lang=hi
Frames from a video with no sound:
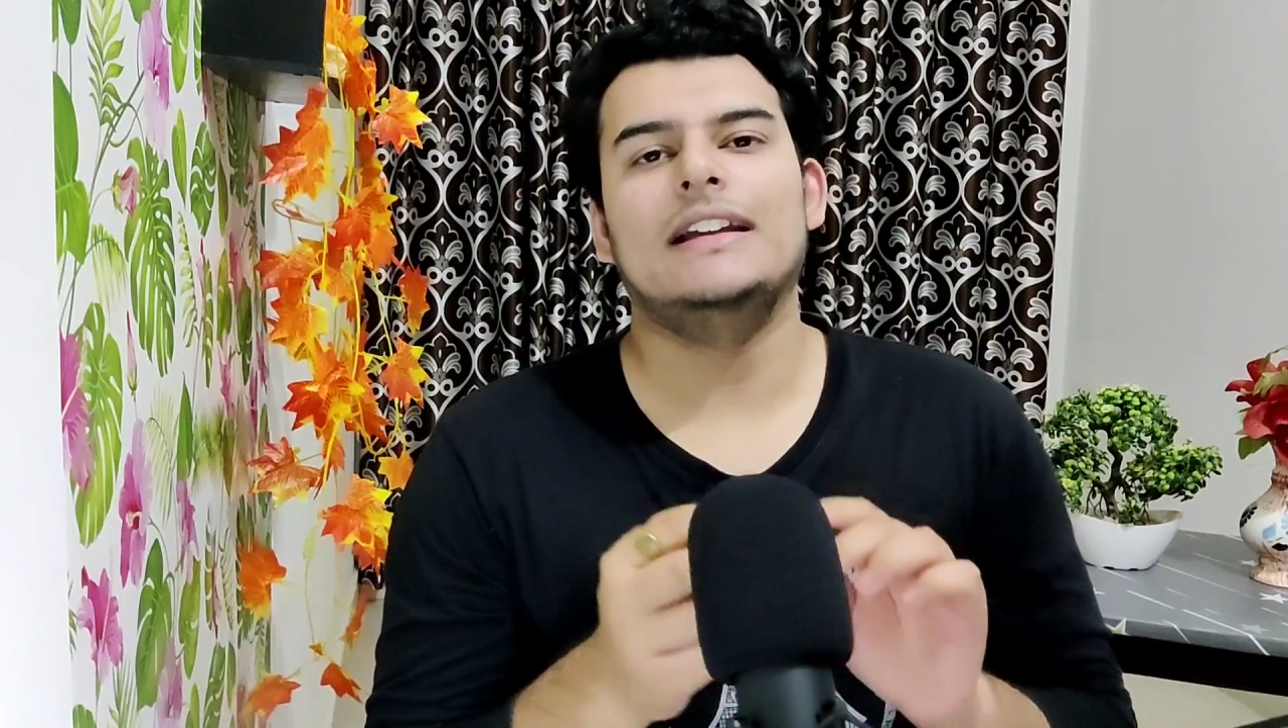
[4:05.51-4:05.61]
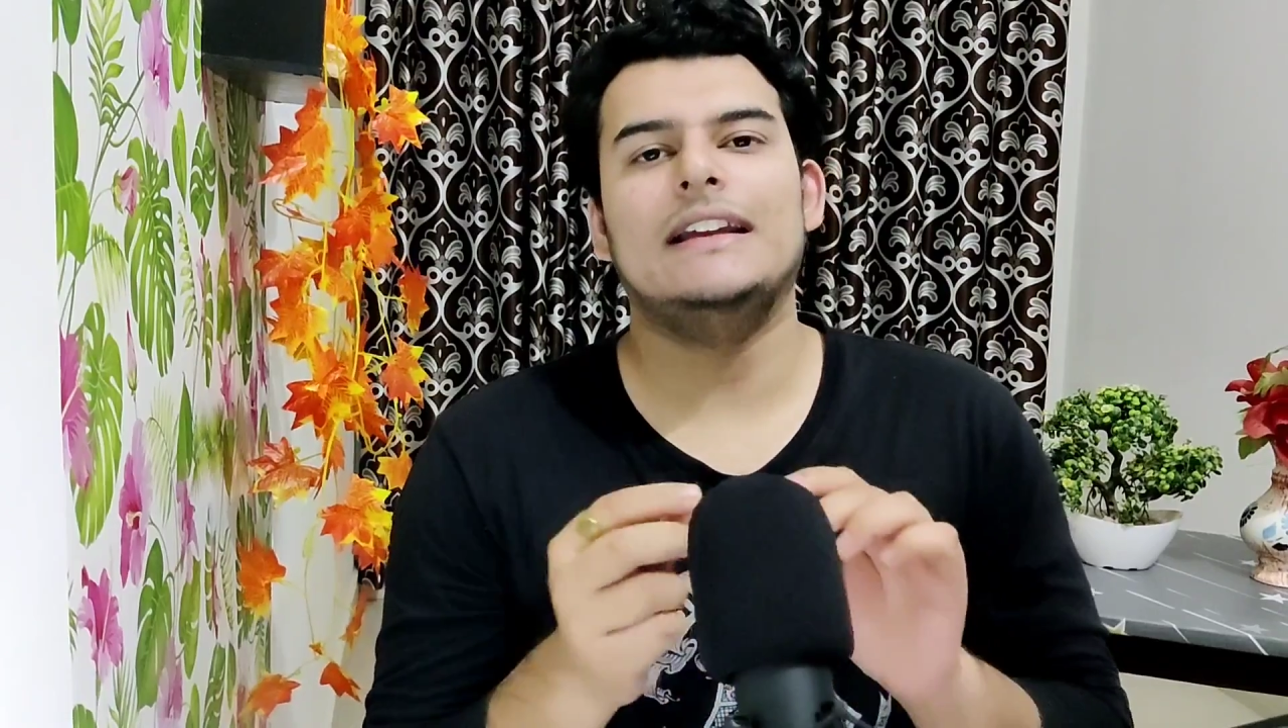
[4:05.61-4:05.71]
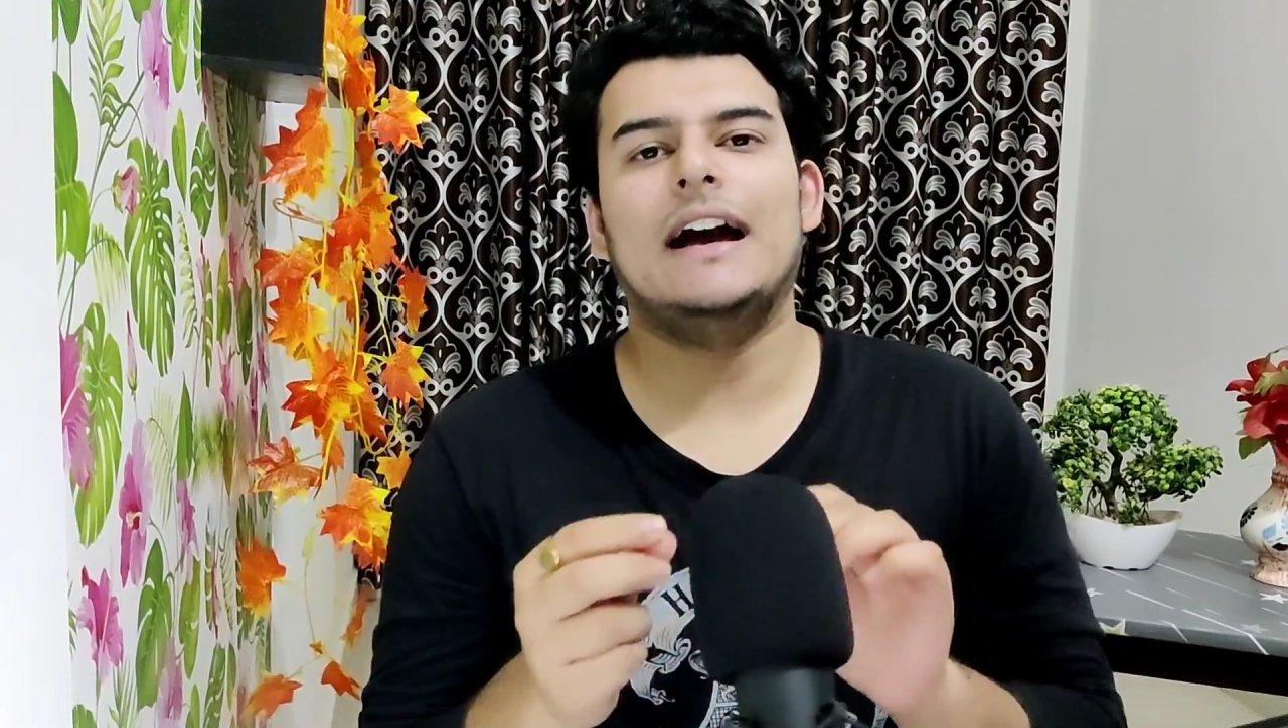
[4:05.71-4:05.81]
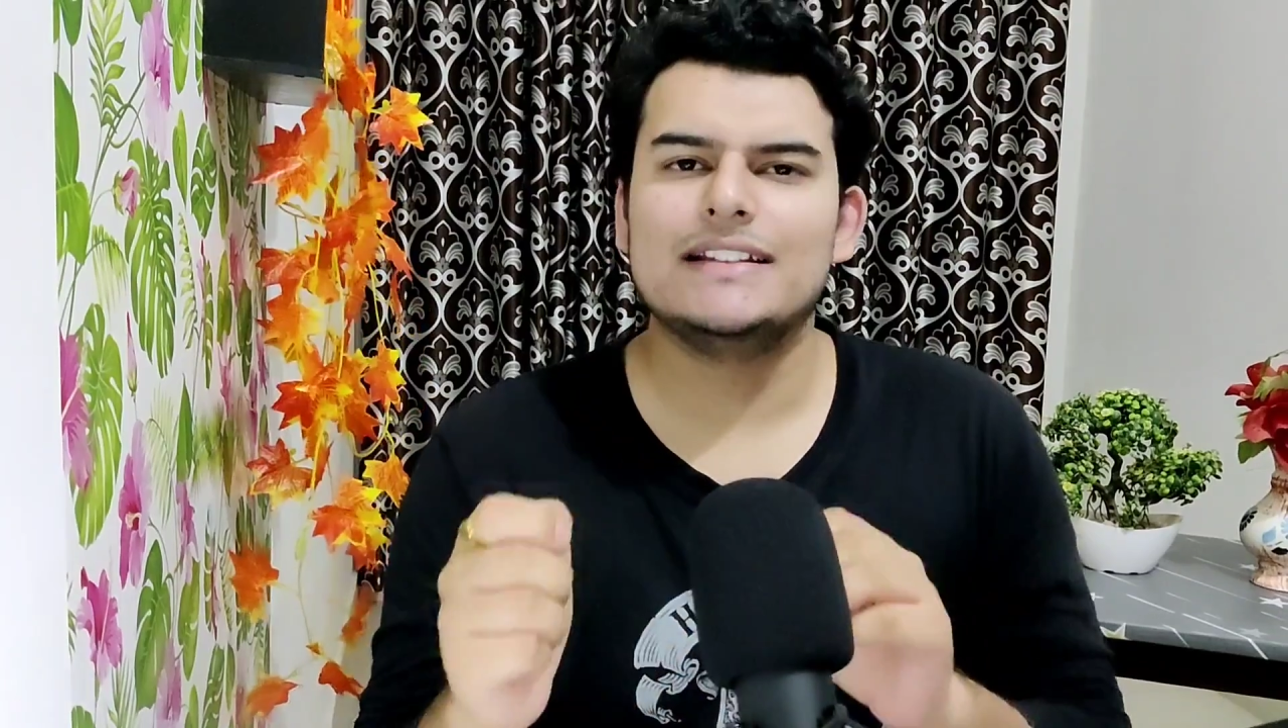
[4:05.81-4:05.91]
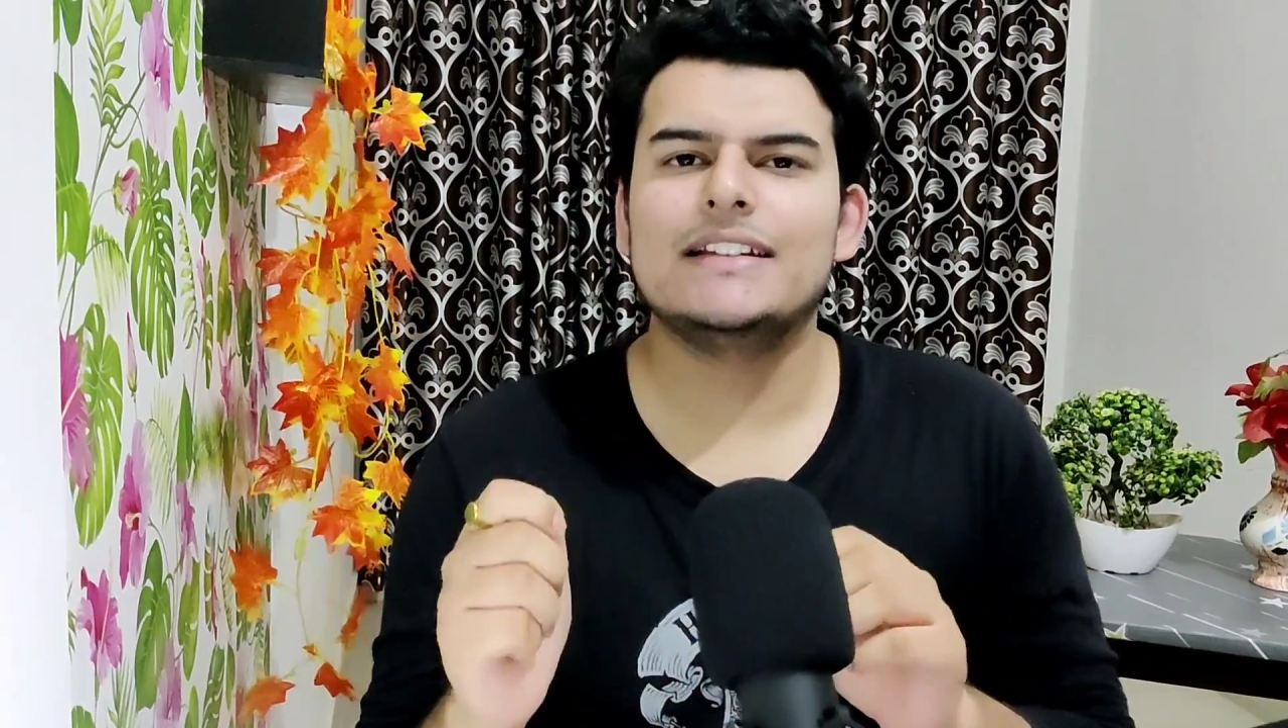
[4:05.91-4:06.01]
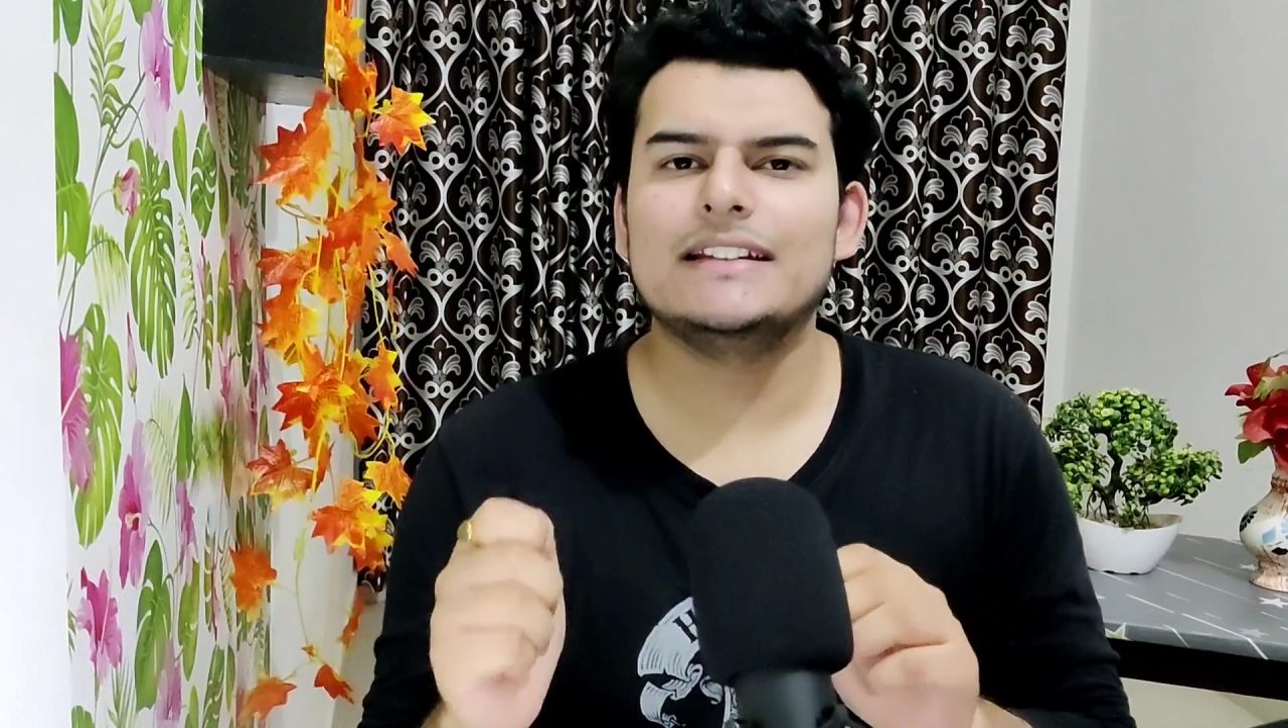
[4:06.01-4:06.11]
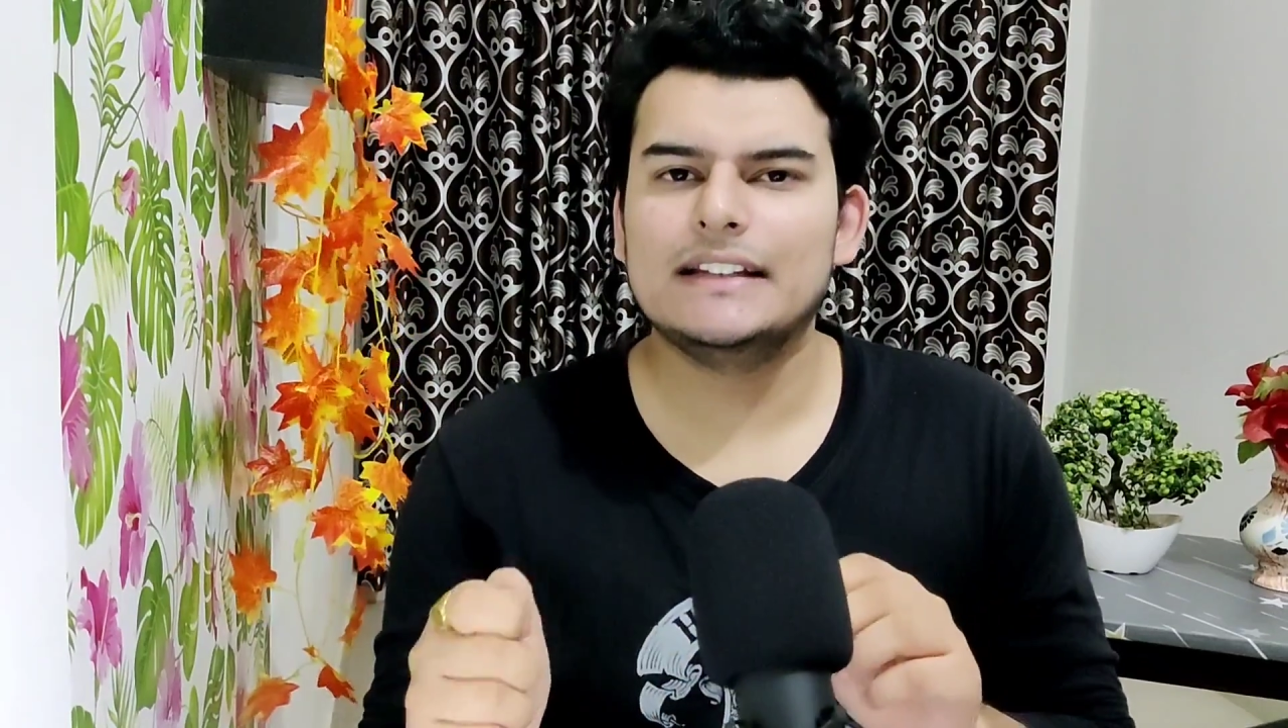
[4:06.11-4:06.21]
माचिस की